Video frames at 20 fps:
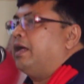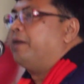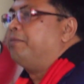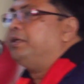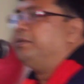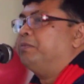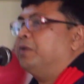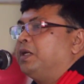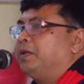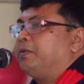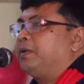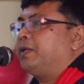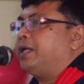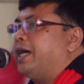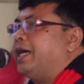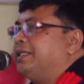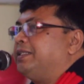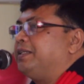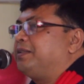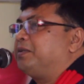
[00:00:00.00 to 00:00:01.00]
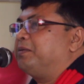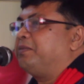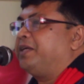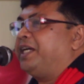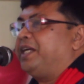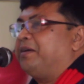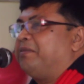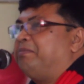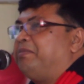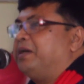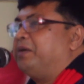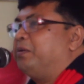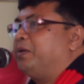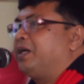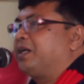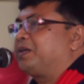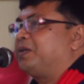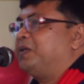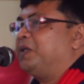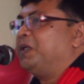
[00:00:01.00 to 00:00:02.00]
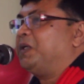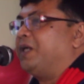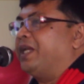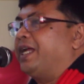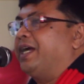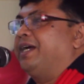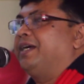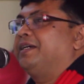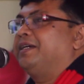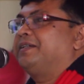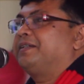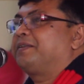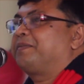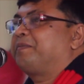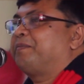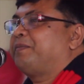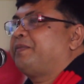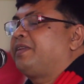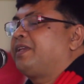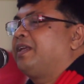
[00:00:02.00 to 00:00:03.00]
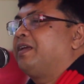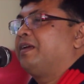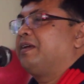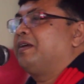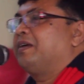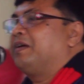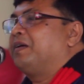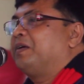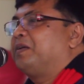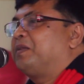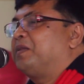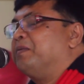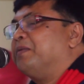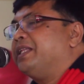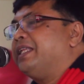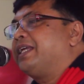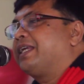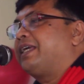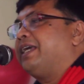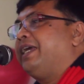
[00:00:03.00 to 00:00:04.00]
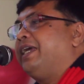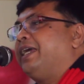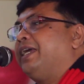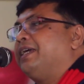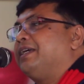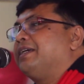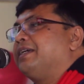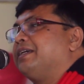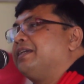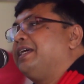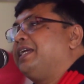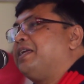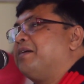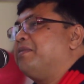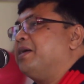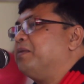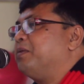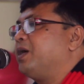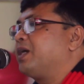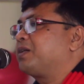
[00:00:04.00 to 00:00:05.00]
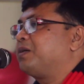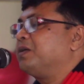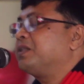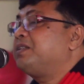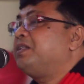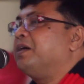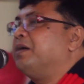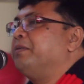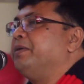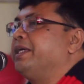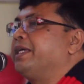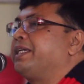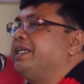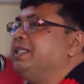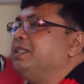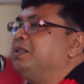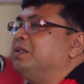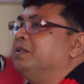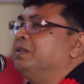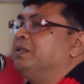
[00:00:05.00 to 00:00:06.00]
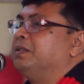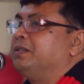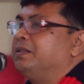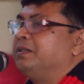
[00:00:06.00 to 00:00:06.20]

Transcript: আমি বলবো না যে তোমরা এটা ব্যবহার করো না তোমাদেরকে এটা ব্যবহার করতে হবে কিন্তু